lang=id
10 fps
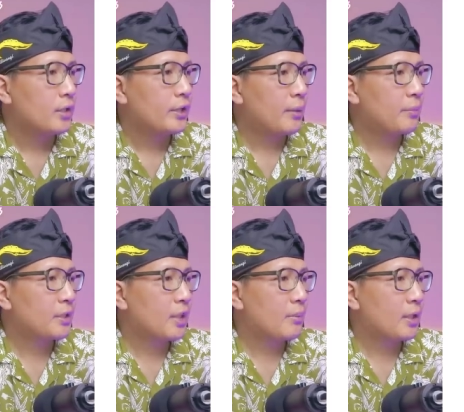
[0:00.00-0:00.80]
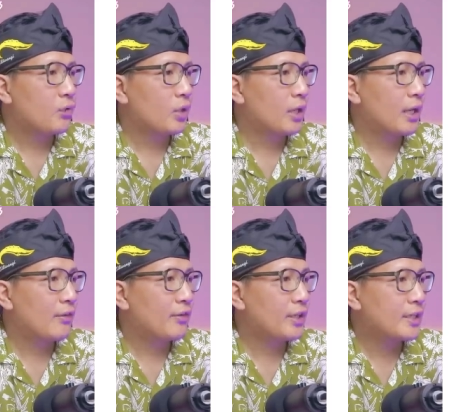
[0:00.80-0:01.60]
Yang pertama itu adalah
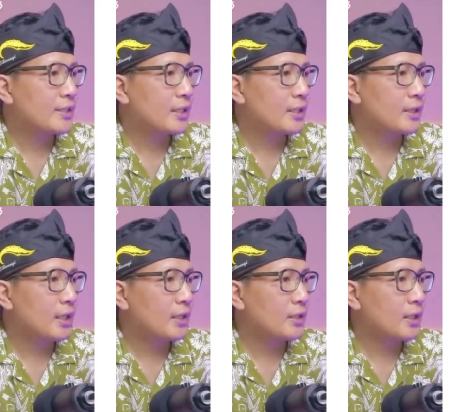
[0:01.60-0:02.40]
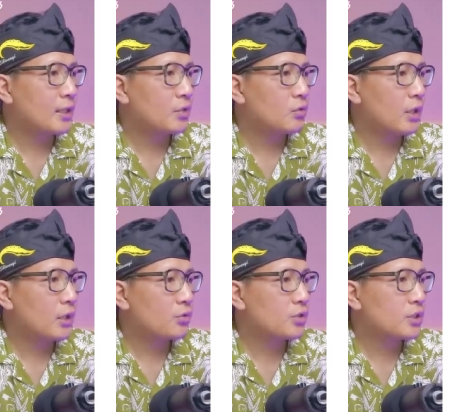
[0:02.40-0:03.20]
Afrika Selatan, yang kedua
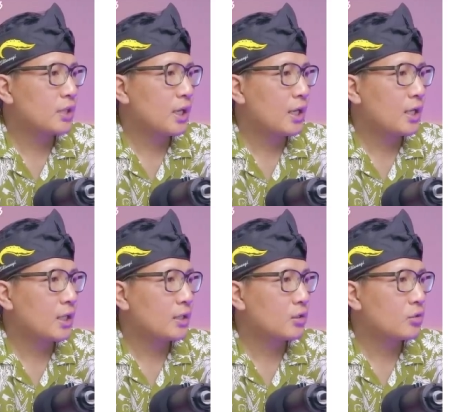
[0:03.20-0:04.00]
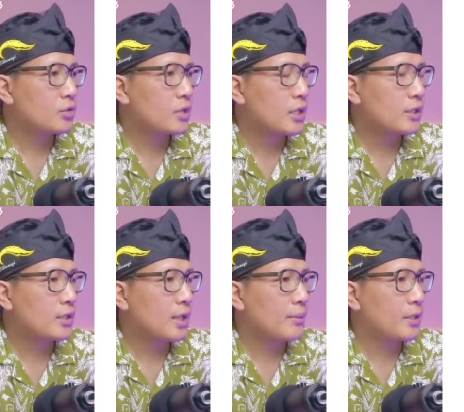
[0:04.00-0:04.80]
Rusia, terus yang
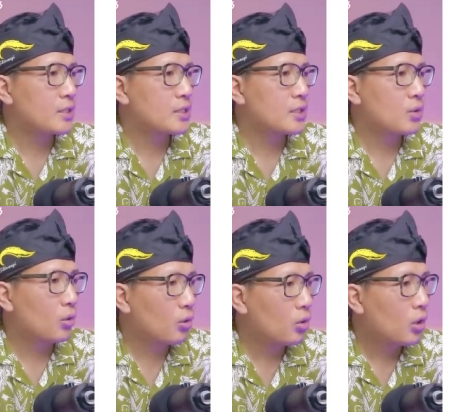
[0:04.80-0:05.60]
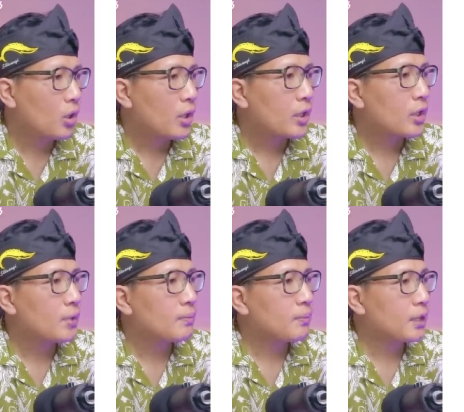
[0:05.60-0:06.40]
ketiga Meksiko,
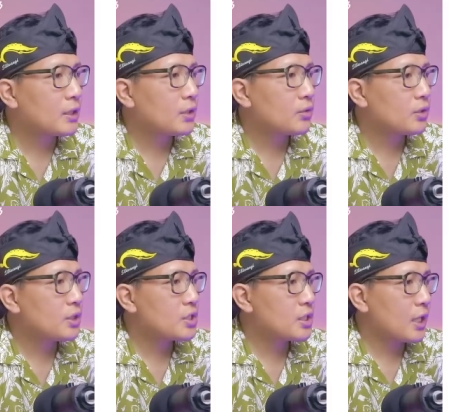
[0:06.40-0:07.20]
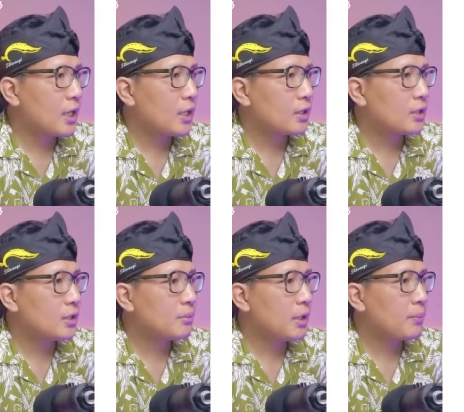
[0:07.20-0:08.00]
keempat Indonesia,
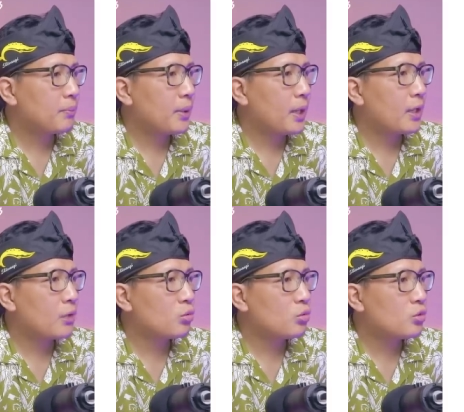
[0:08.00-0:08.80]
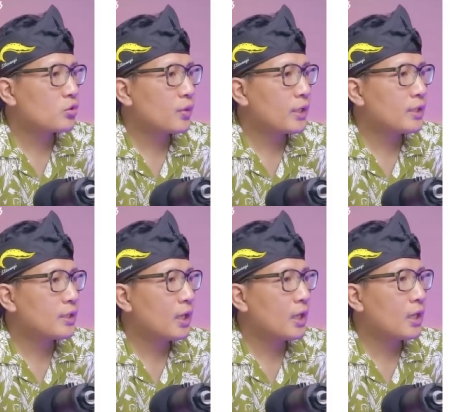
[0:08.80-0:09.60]
kelima Peru,
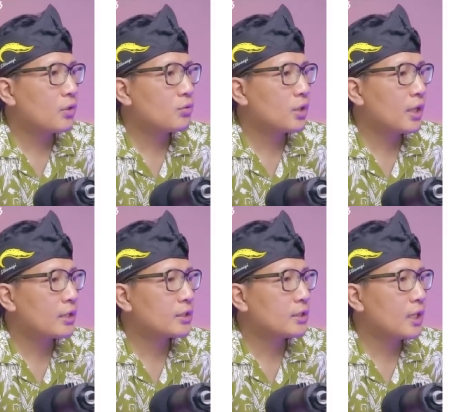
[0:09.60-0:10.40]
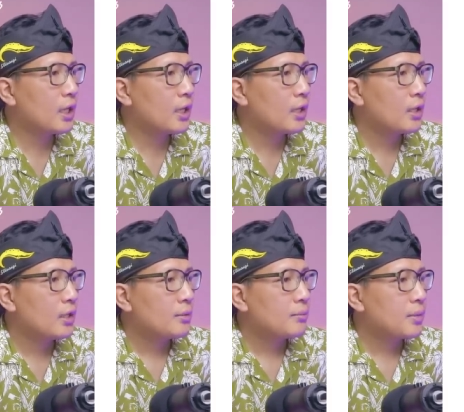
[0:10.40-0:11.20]
Swedia, Hungaria,
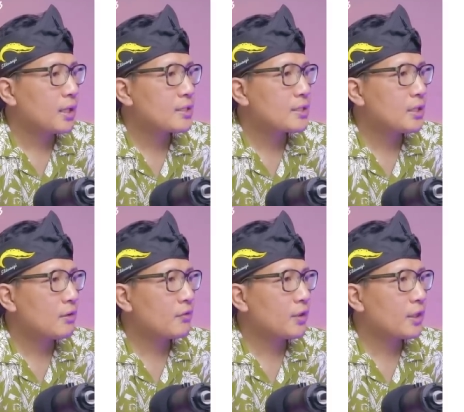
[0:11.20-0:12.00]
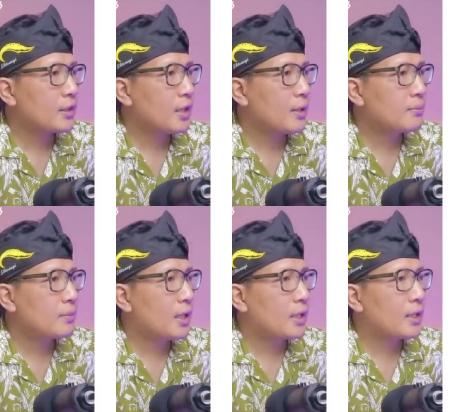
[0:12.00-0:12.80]
Brazil,
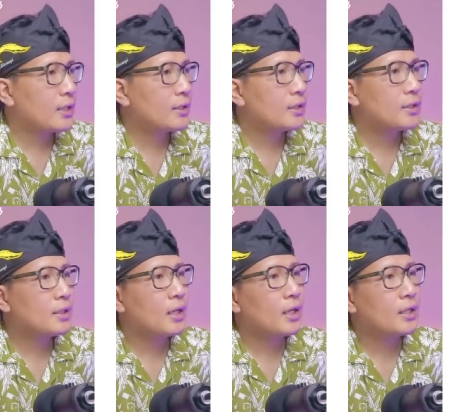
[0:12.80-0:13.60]
Vietnam, Argentina.